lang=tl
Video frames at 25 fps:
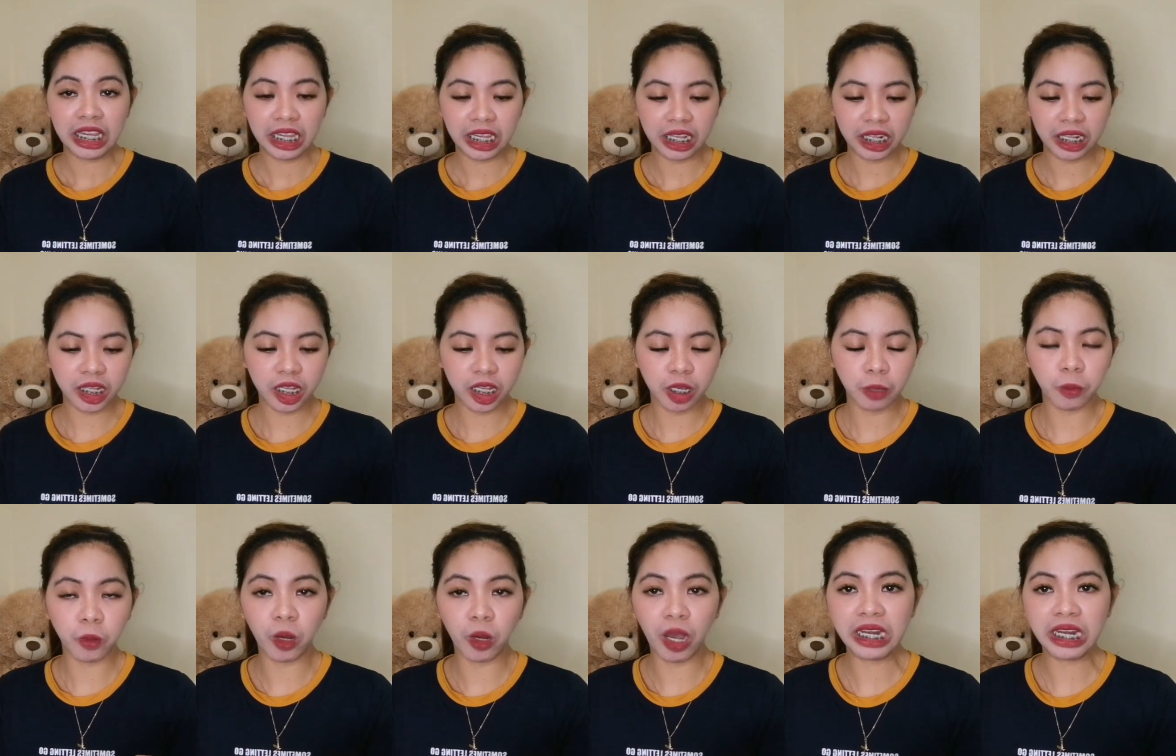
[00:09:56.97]

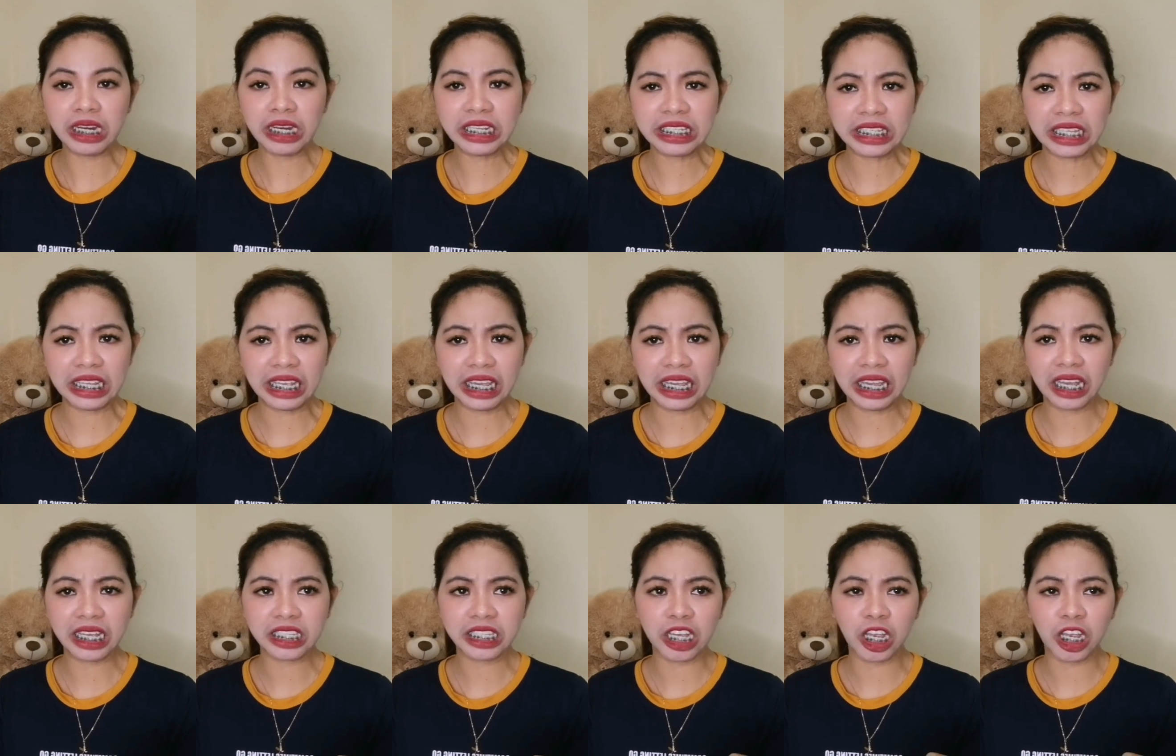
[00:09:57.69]
Hindi po,
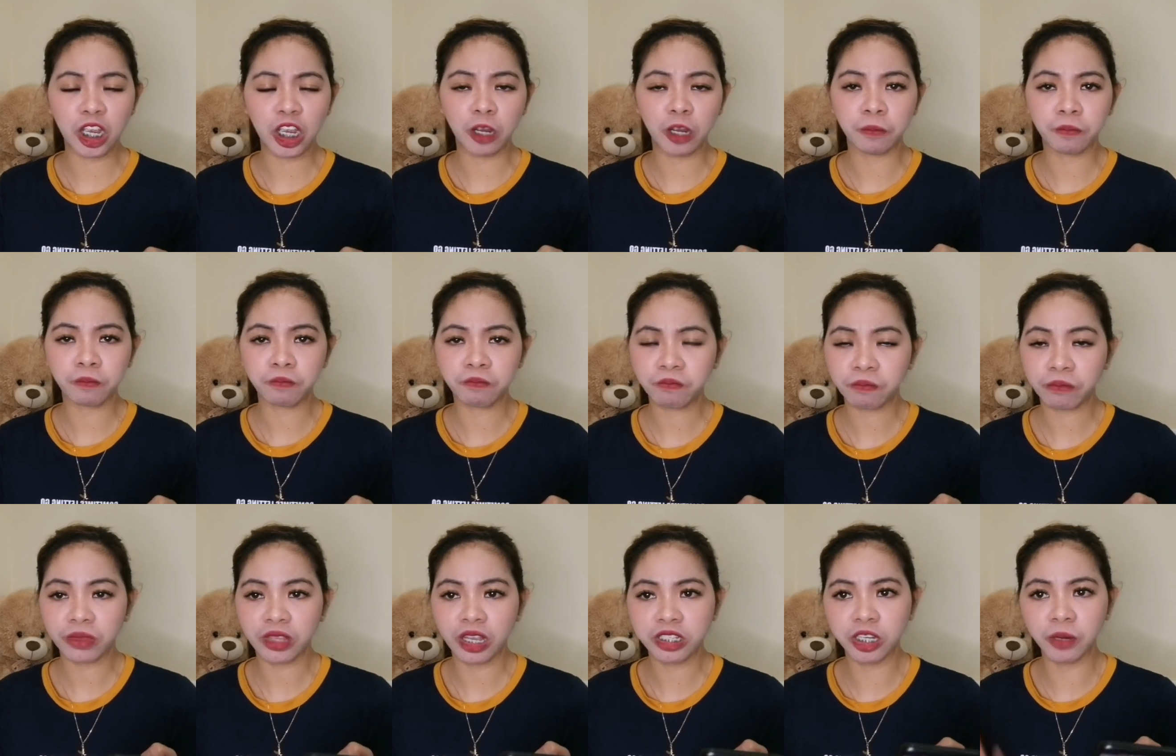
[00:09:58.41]
honestly, kasi
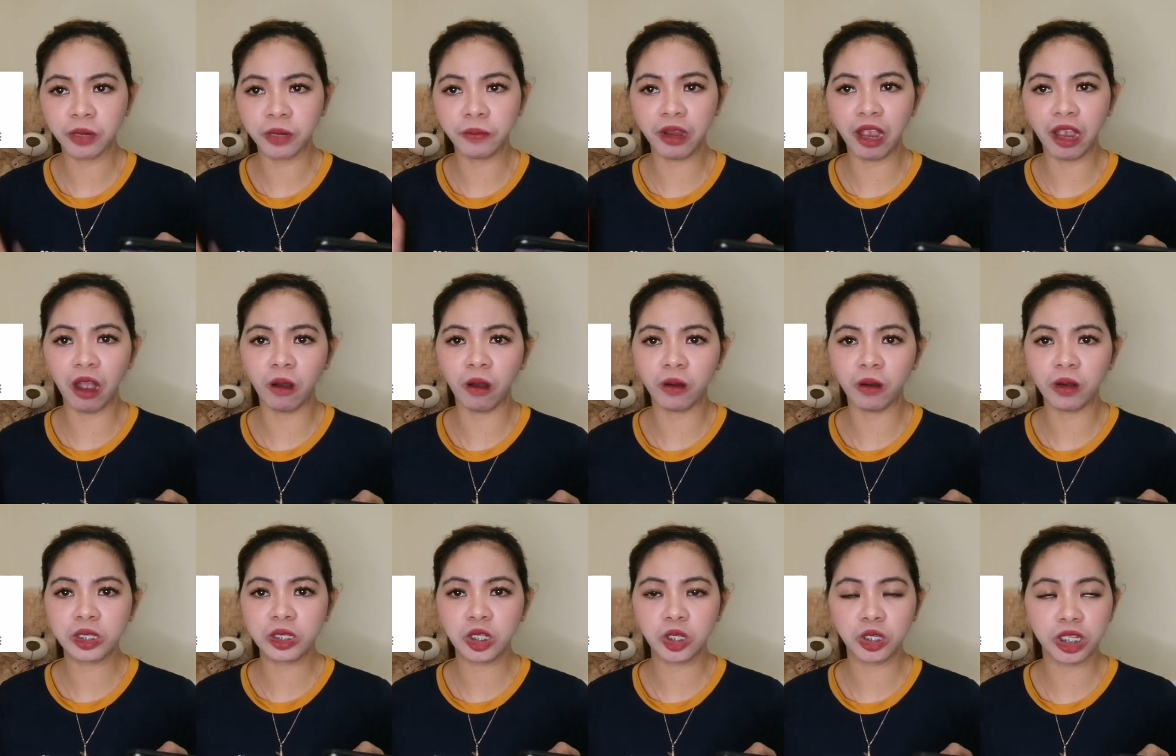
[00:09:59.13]
syempre
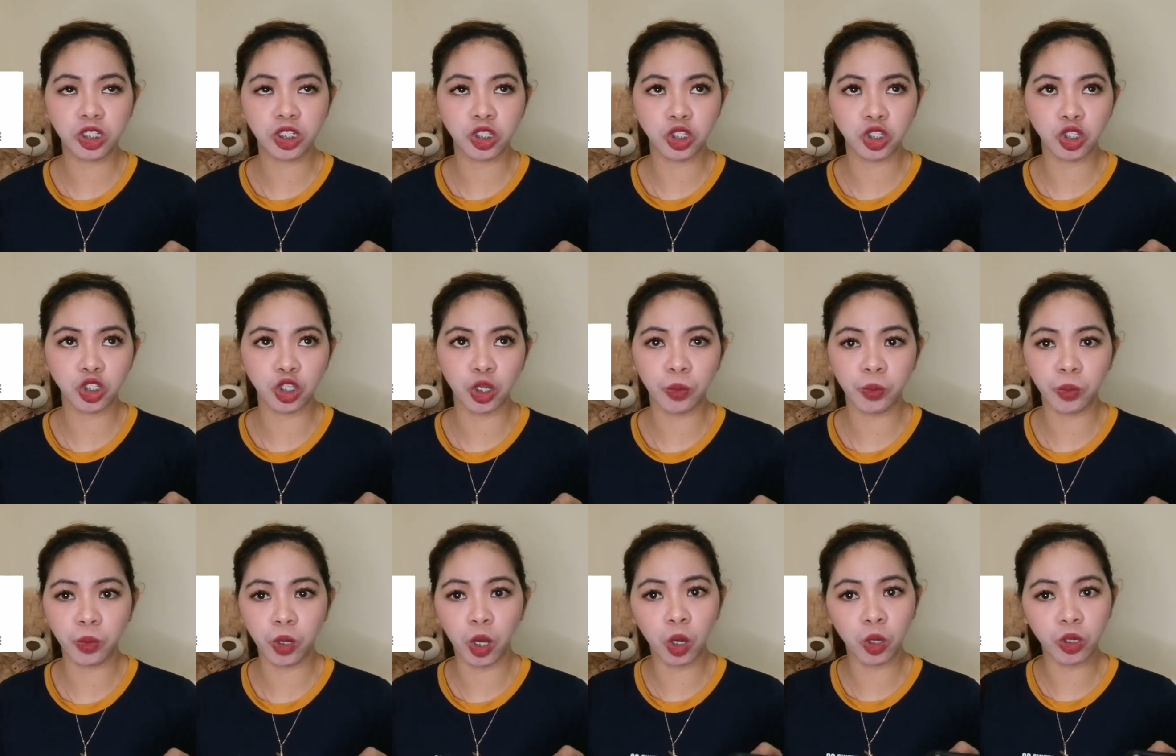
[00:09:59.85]
ako,
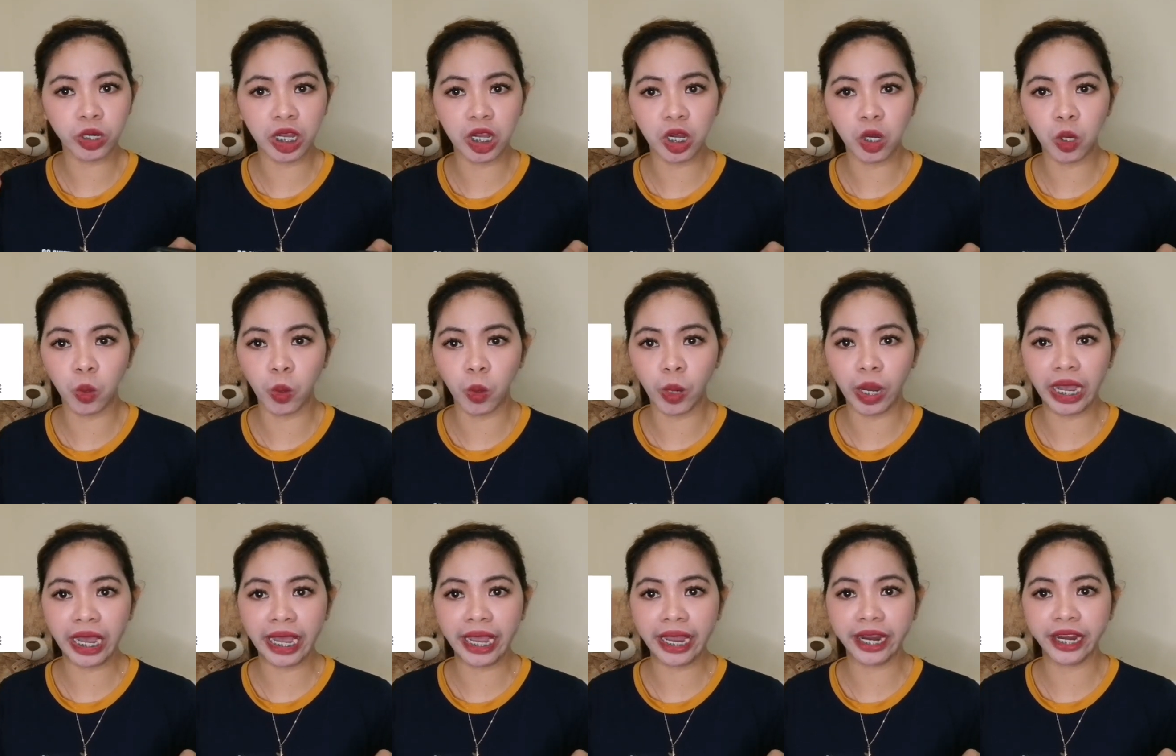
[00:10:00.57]
nagjo-join po ako ng
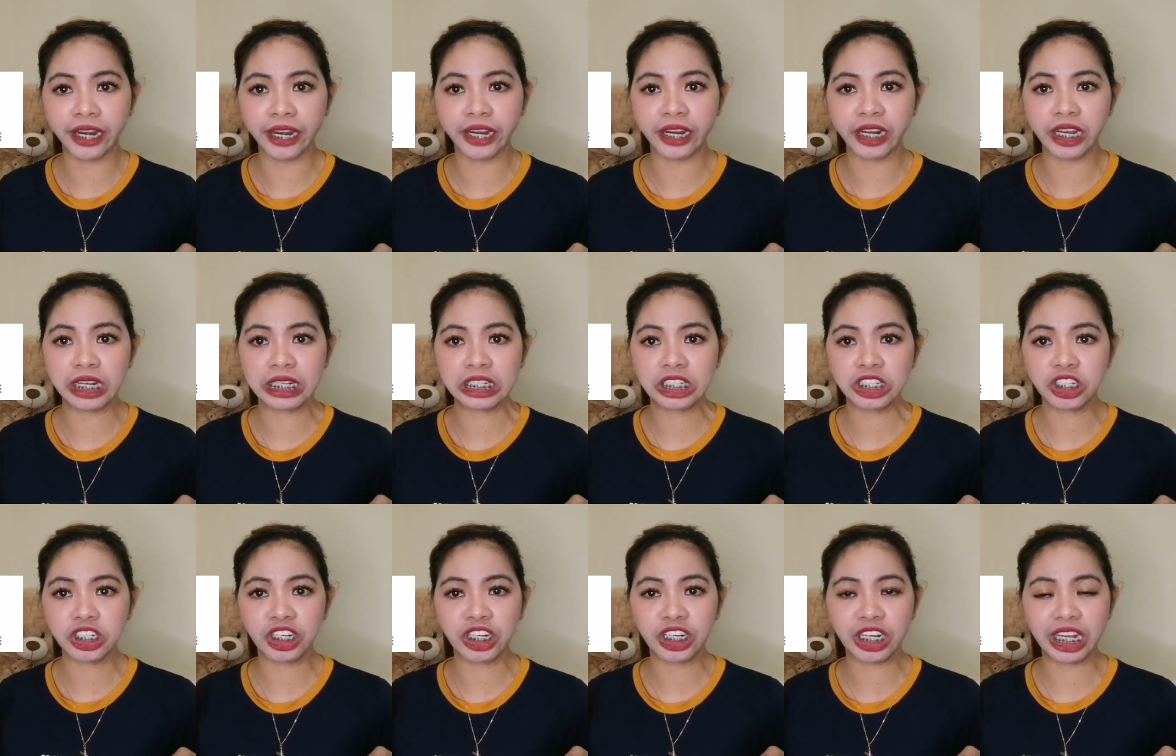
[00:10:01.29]
choir, ng
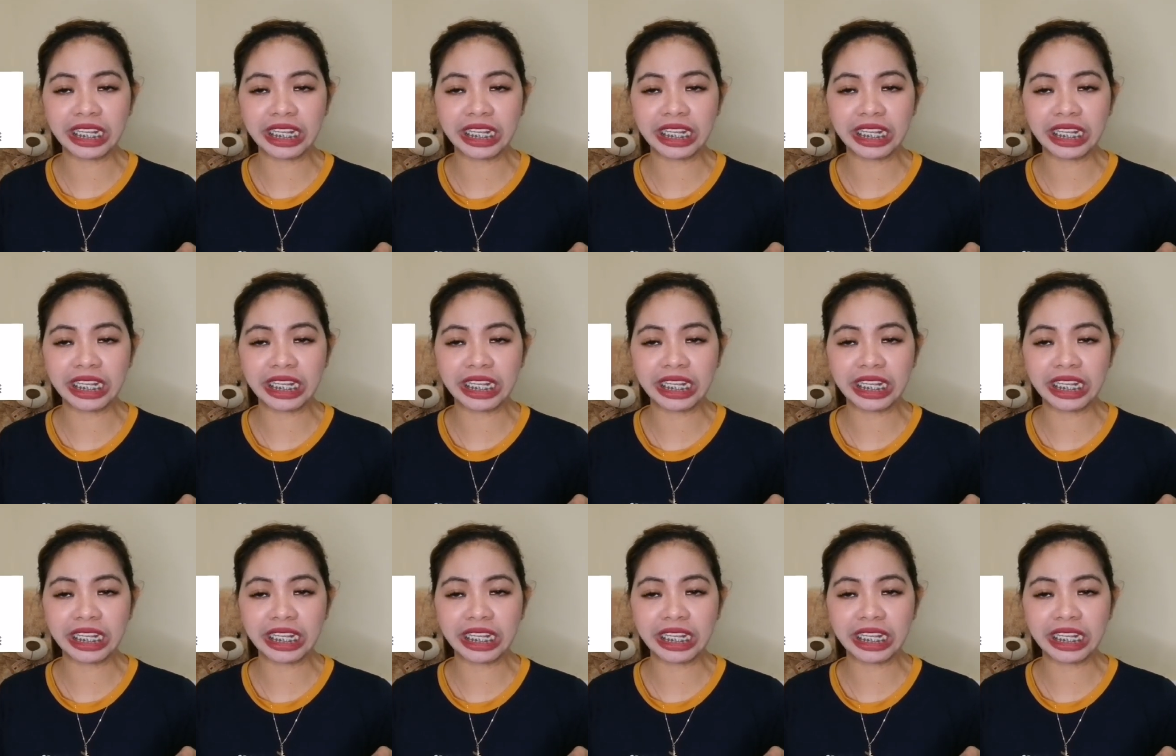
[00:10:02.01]
chair